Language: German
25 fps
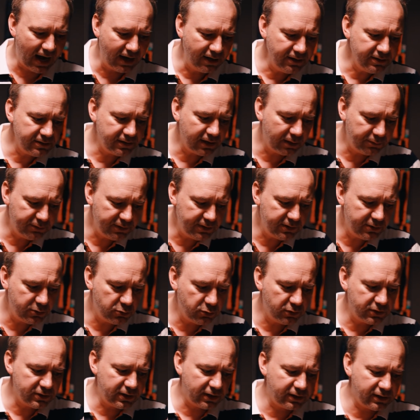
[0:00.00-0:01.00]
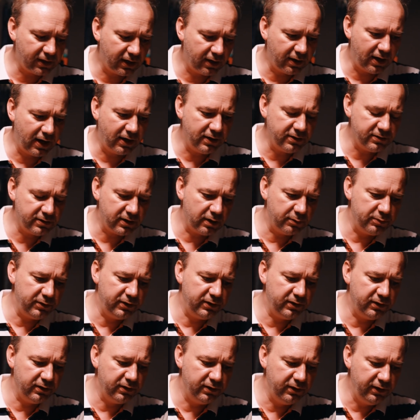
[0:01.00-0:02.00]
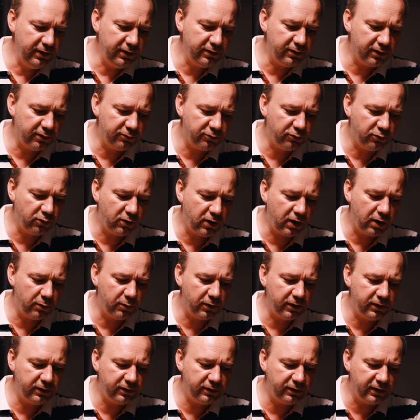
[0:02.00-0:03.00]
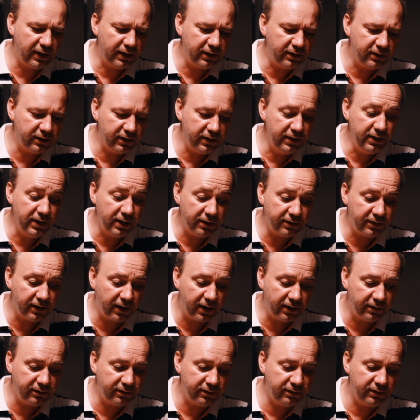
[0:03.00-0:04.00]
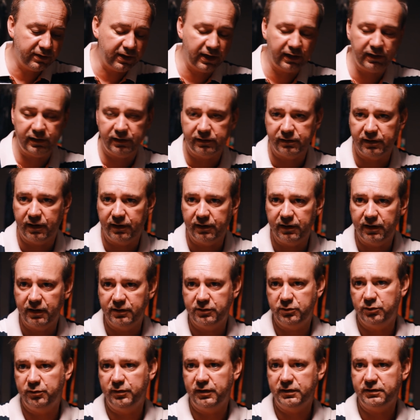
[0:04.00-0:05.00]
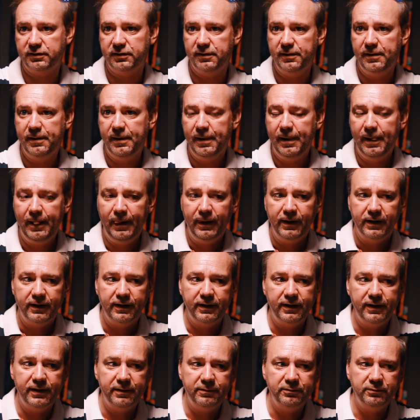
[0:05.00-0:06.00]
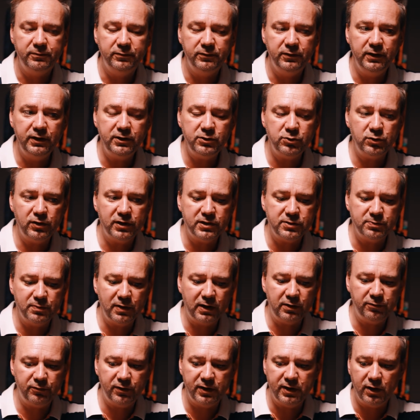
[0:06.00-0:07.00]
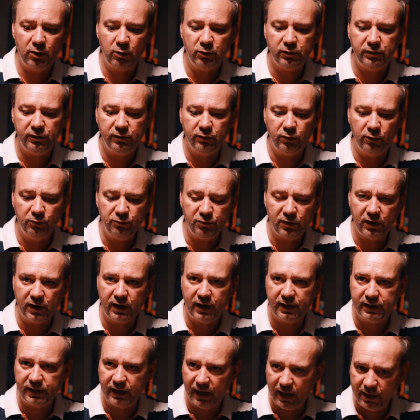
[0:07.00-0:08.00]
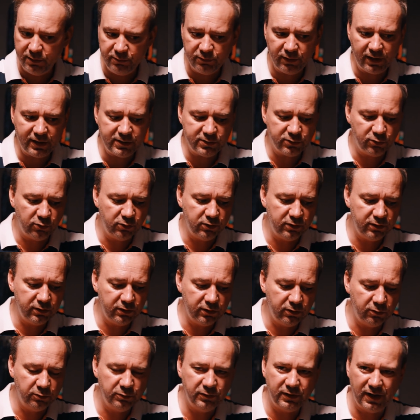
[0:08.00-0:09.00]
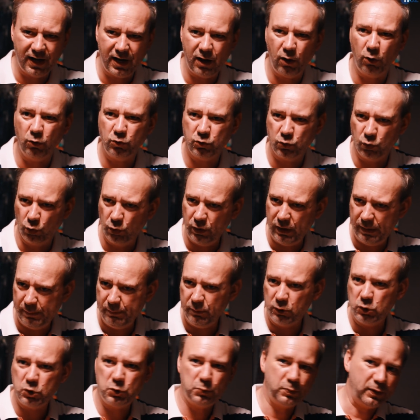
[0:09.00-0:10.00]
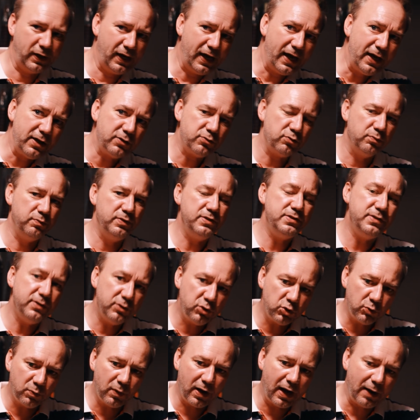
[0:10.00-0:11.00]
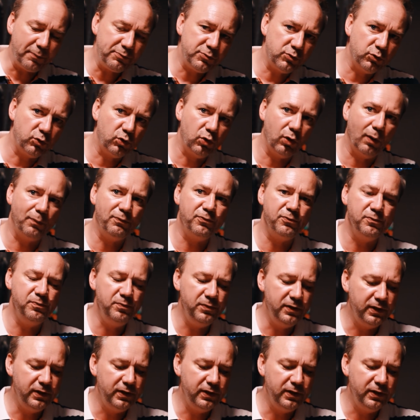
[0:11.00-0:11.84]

Angst, wie Sie schon gesagt haben, Angst habe ich nicht davor, aber ich denke in der Tat täglich dran an sowas. Ähm, nicht zuletzt machen wir ja auch diese umfangreichen Einweisungen, mhm. um da auch schon im Gespräch so ein bisschen schon mal abzuklopfen.